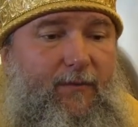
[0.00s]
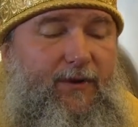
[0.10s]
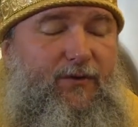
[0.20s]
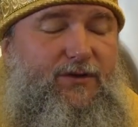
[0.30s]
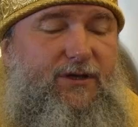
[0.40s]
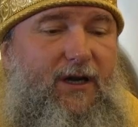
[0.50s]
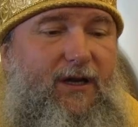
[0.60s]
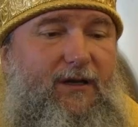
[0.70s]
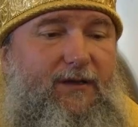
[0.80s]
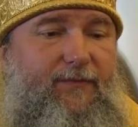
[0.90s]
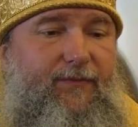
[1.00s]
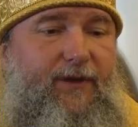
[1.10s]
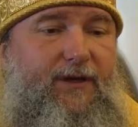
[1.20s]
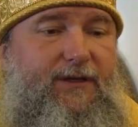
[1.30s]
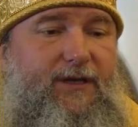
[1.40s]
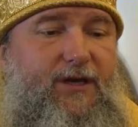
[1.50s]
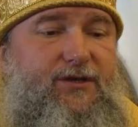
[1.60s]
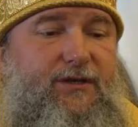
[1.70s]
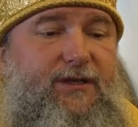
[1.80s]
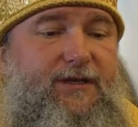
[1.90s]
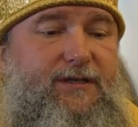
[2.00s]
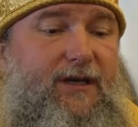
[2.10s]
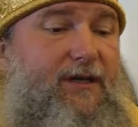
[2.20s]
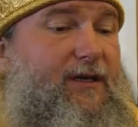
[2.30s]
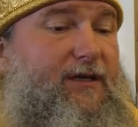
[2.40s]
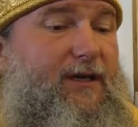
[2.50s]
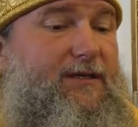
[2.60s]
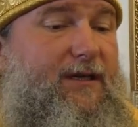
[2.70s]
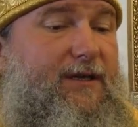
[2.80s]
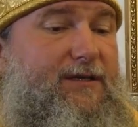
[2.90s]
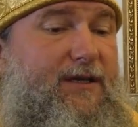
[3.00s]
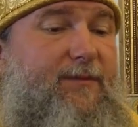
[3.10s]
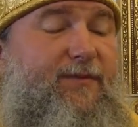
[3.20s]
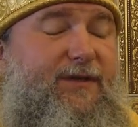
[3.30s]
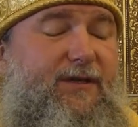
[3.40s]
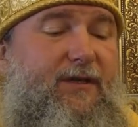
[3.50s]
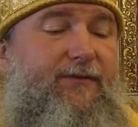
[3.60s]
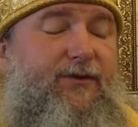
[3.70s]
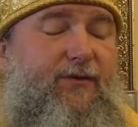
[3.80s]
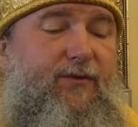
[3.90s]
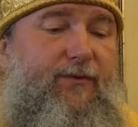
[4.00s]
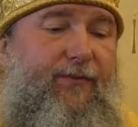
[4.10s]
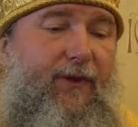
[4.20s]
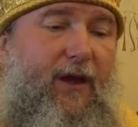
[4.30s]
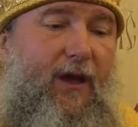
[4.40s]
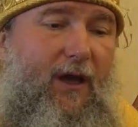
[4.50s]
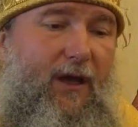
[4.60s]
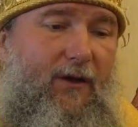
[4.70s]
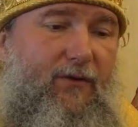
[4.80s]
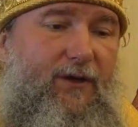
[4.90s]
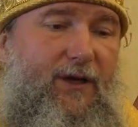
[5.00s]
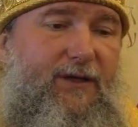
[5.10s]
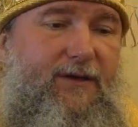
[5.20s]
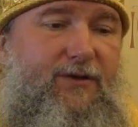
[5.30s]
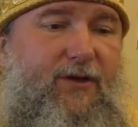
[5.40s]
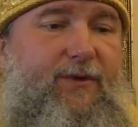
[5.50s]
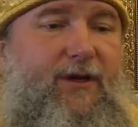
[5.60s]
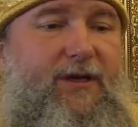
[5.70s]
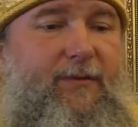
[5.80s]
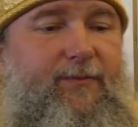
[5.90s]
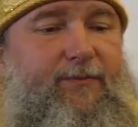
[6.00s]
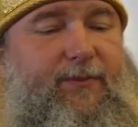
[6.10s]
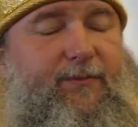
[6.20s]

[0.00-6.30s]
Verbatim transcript: принуждали их отречь от Христа, они отказались, их посадили в тюрьму. И вот, находясь в тюрьме, к ним,